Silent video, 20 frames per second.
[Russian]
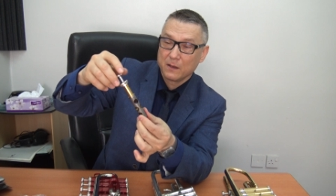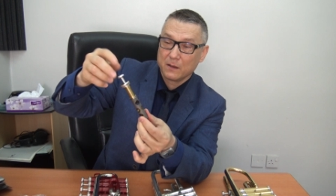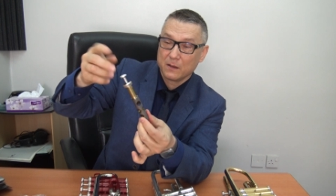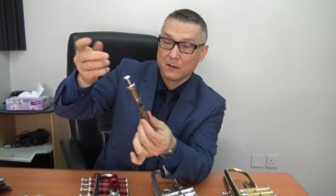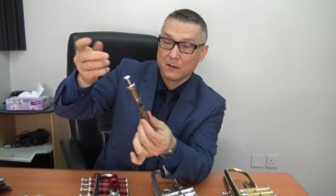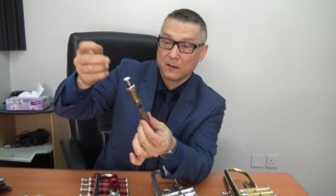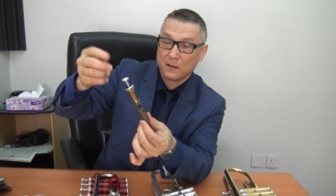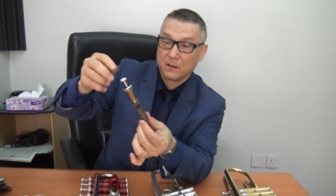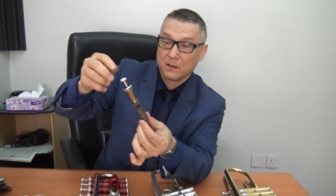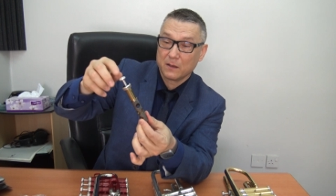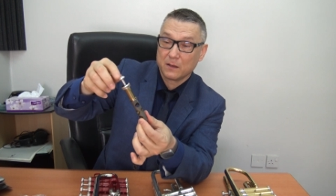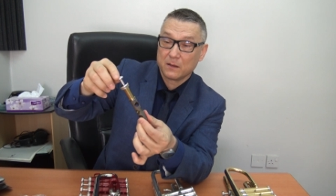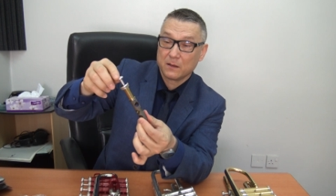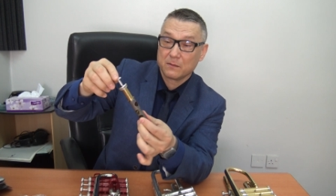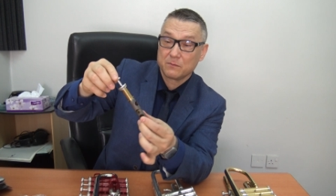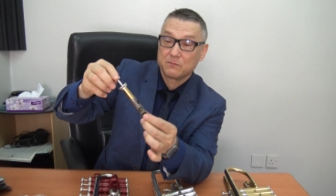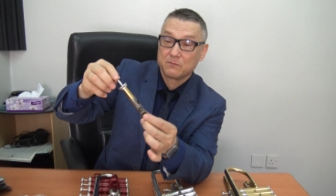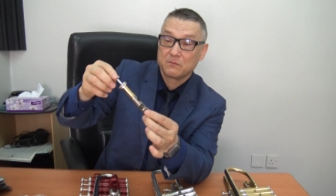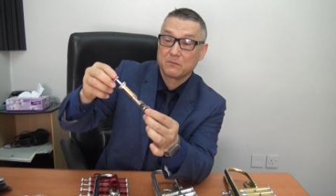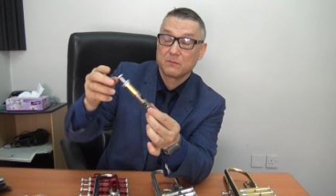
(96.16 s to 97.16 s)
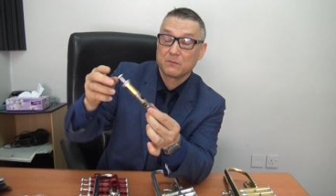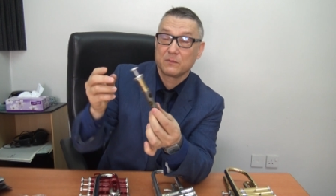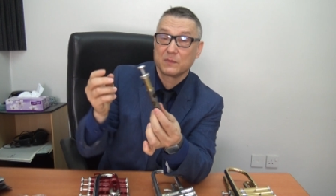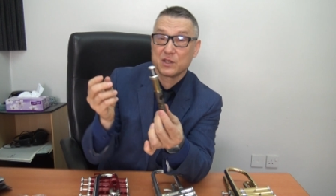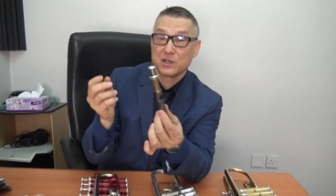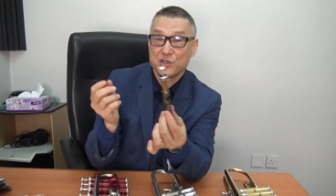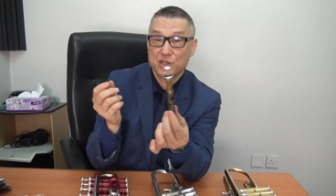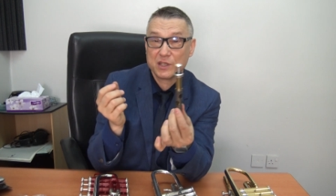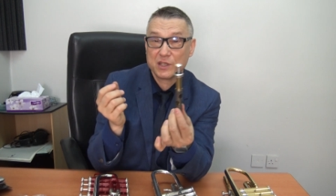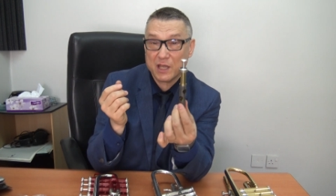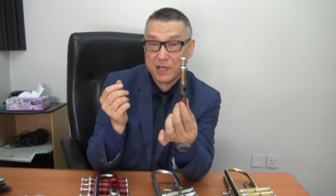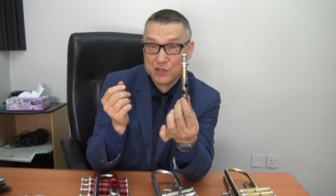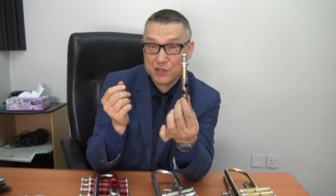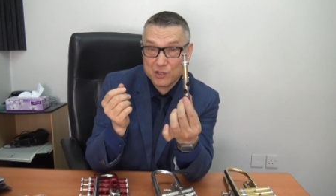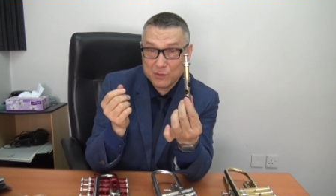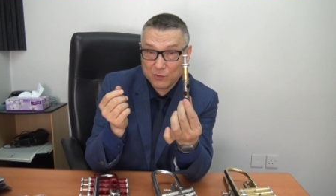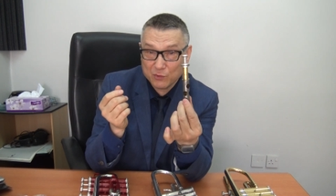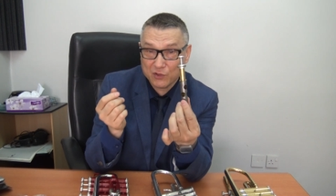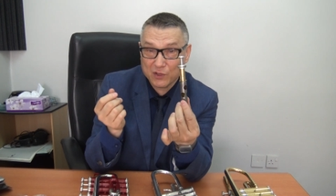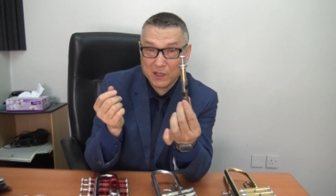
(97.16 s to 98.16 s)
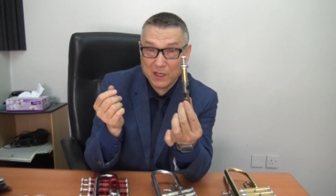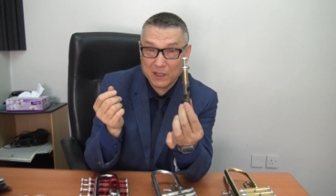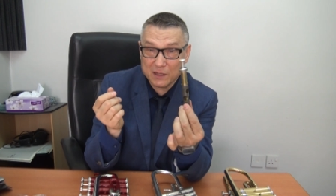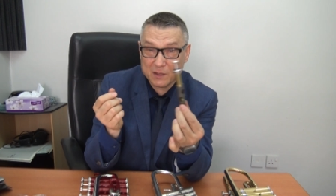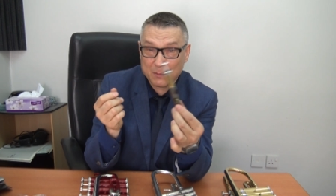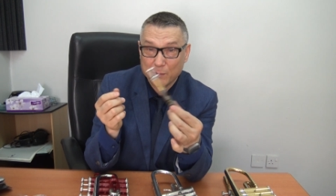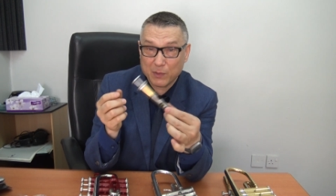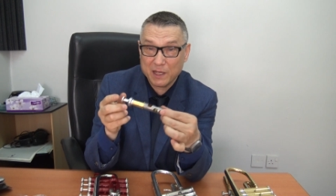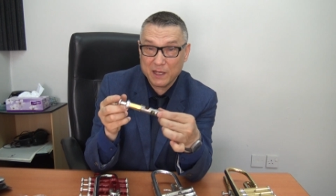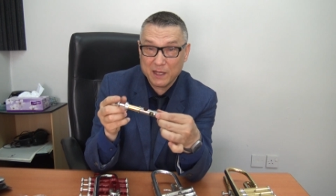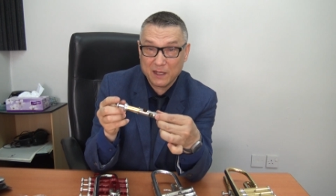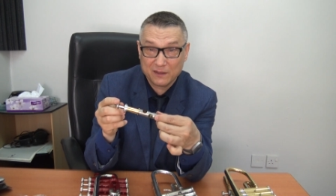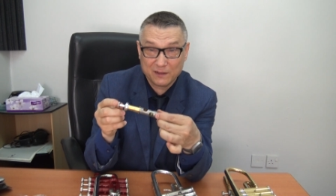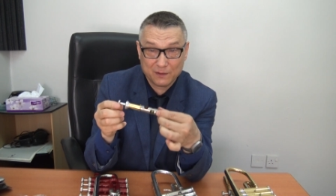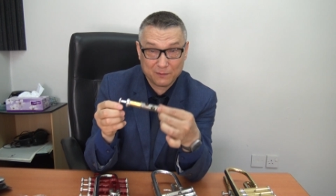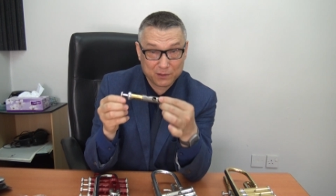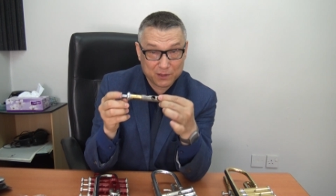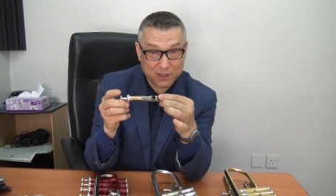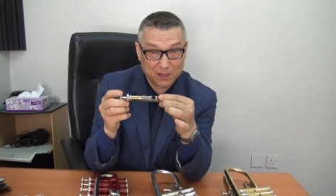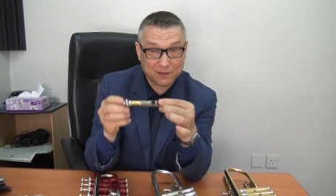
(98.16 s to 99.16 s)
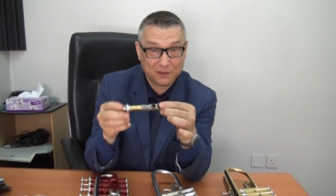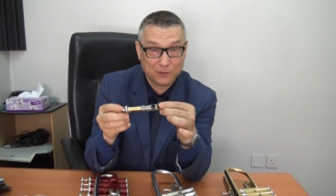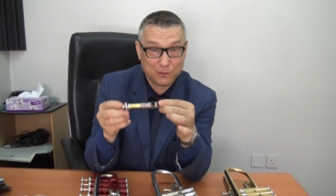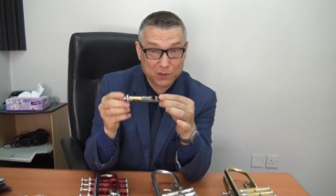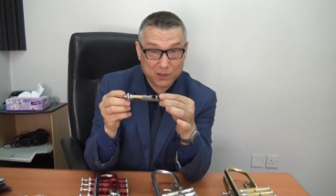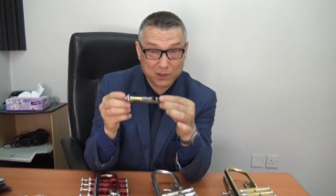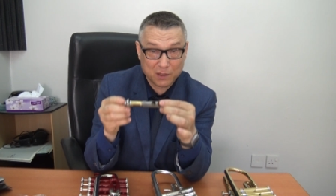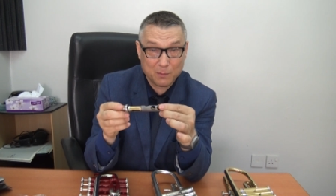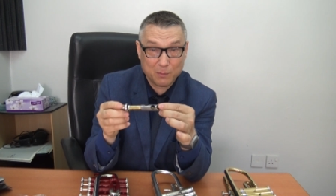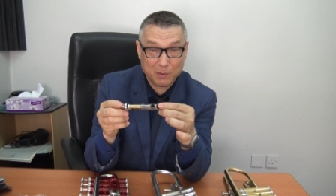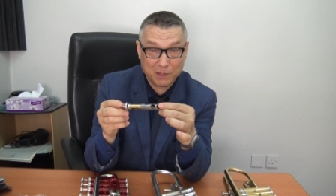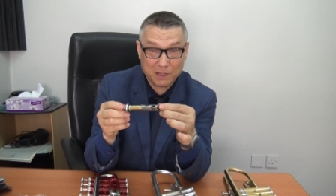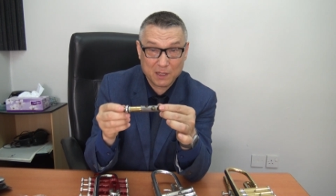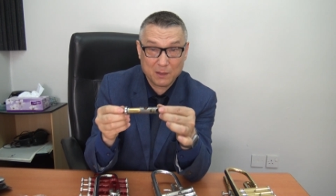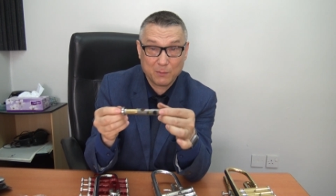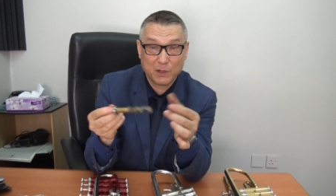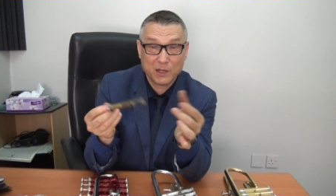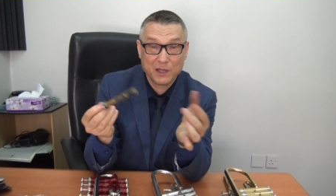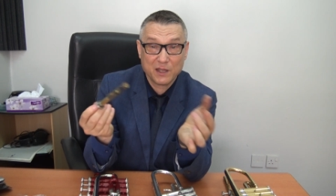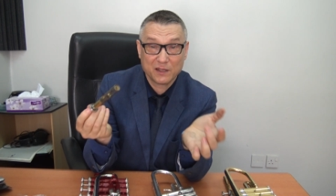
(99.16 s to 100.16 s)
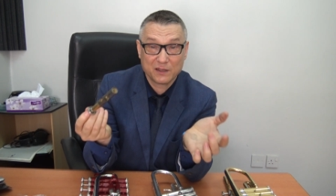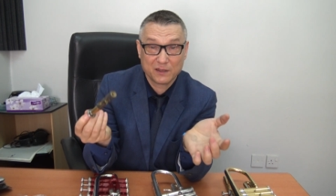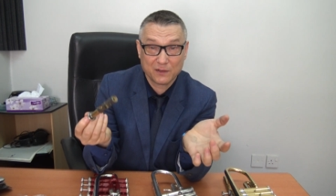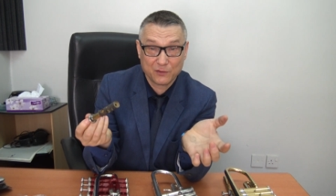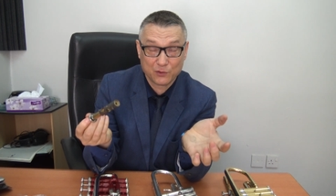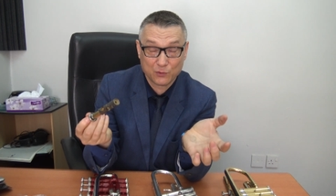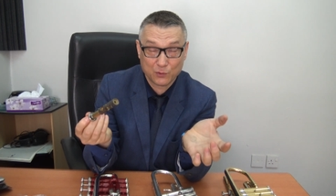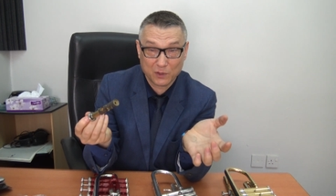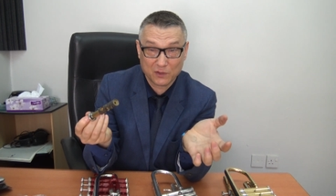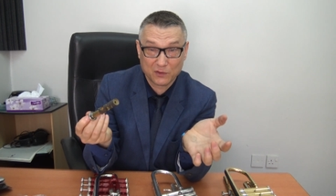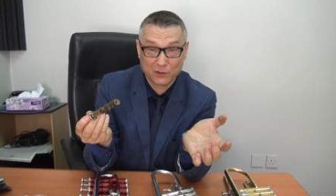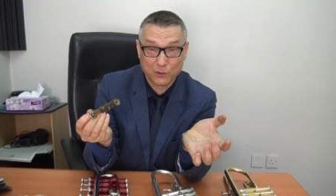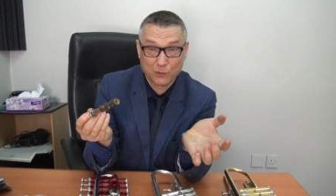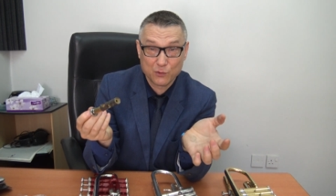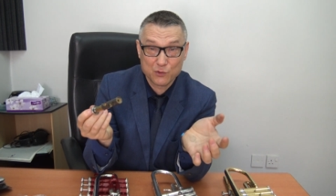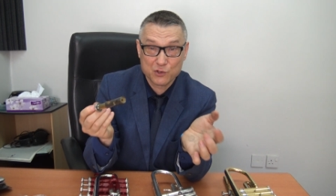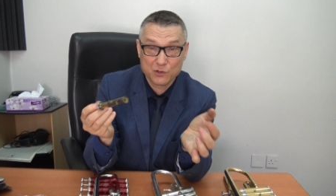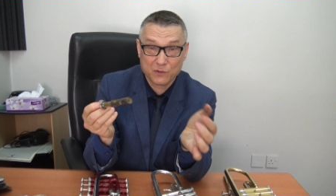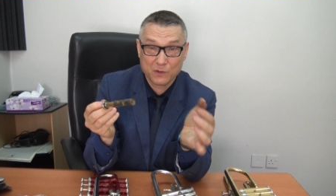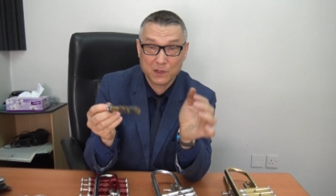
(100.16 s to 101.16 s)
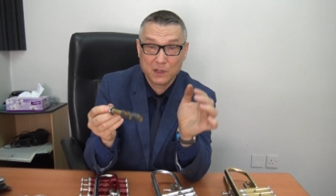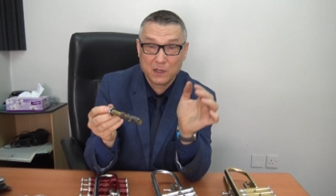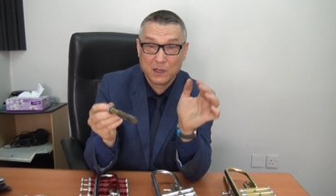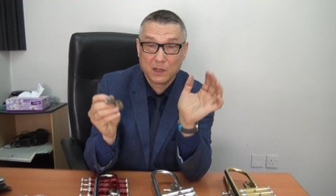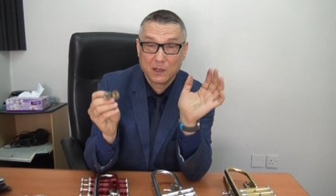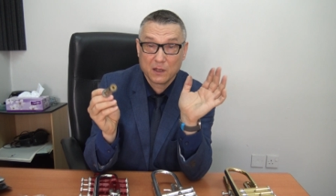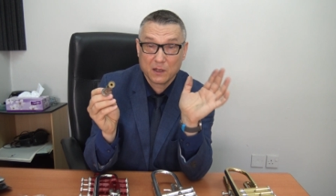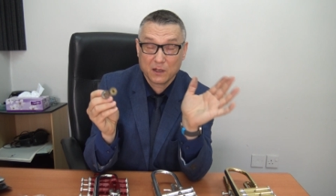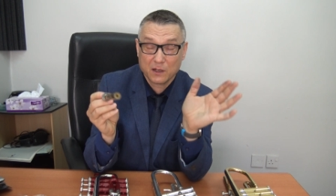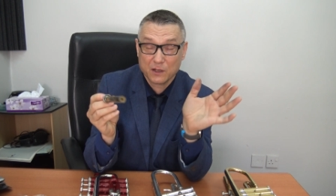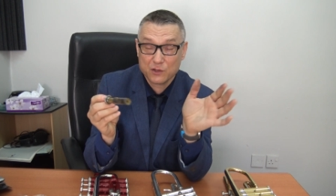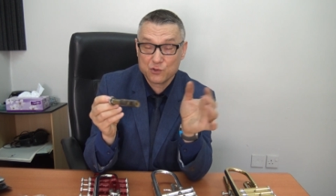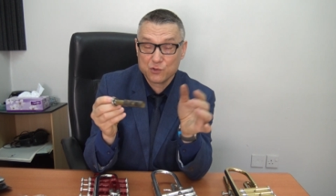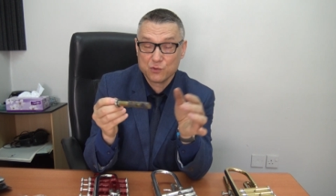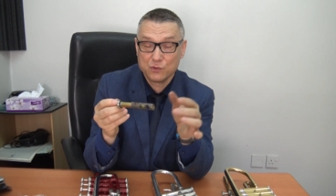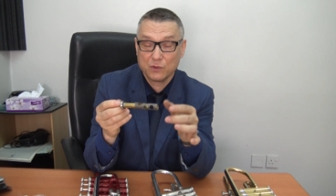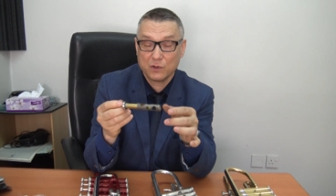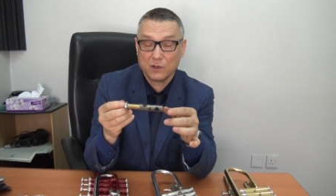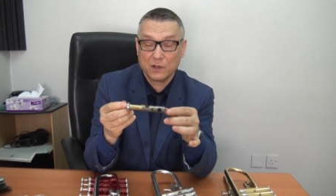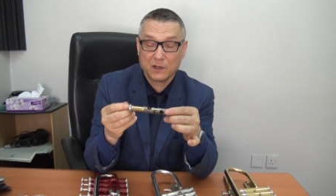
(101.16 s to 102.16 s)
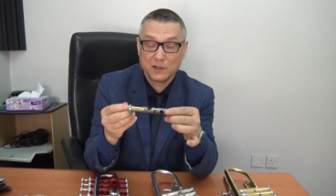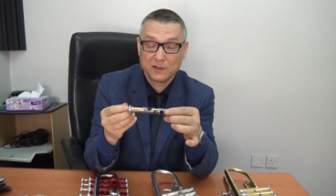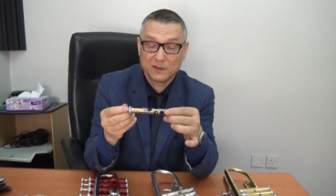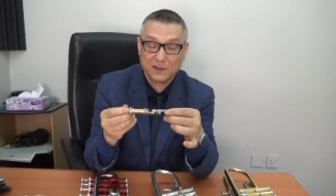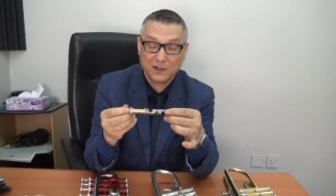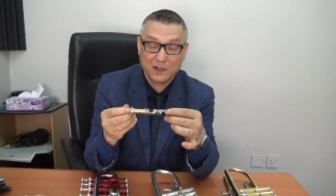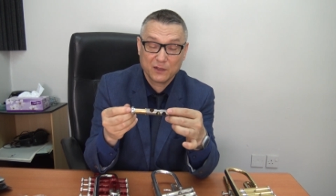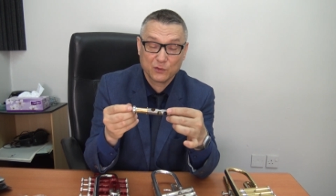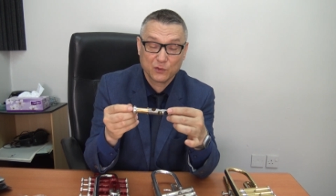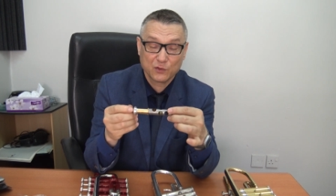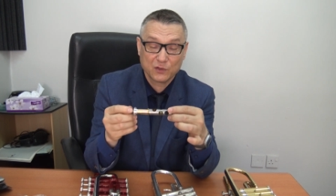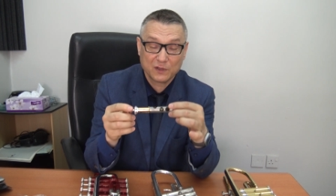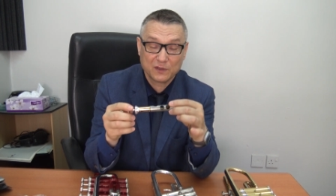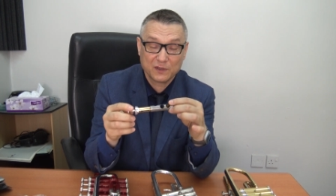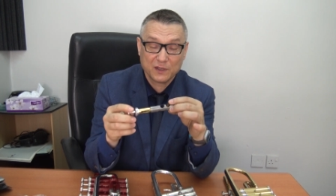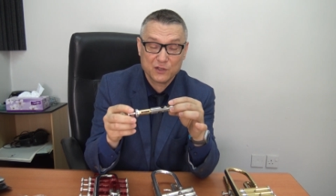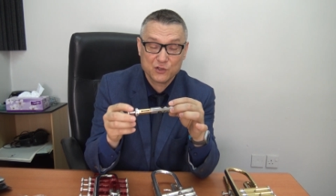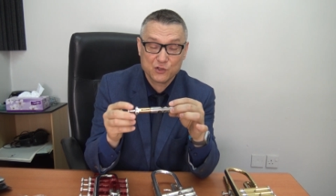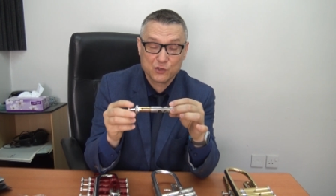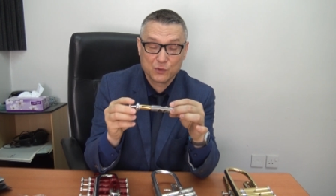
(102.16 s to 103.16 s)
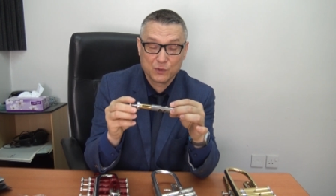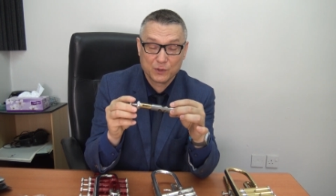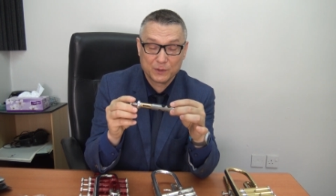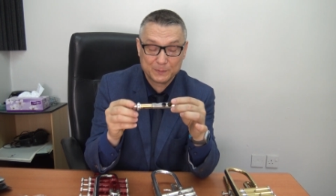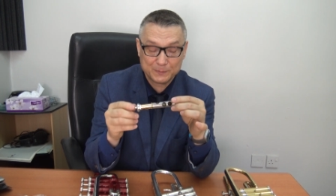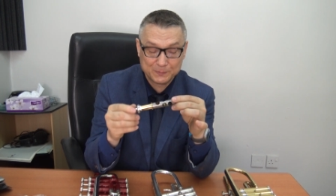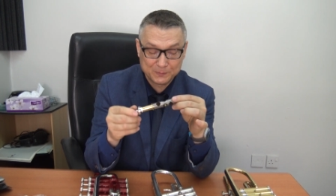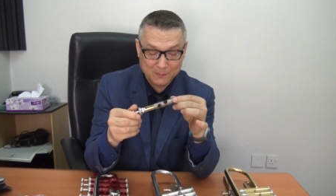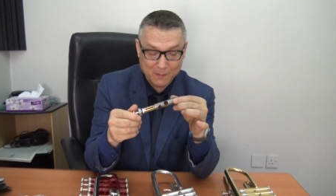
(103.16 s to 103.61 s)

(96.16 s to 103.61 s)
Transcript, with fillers: А, начинающие музыканты боятся вытаскивать клапана, боятся все раскручивать. Хочу а, сразу сказать, что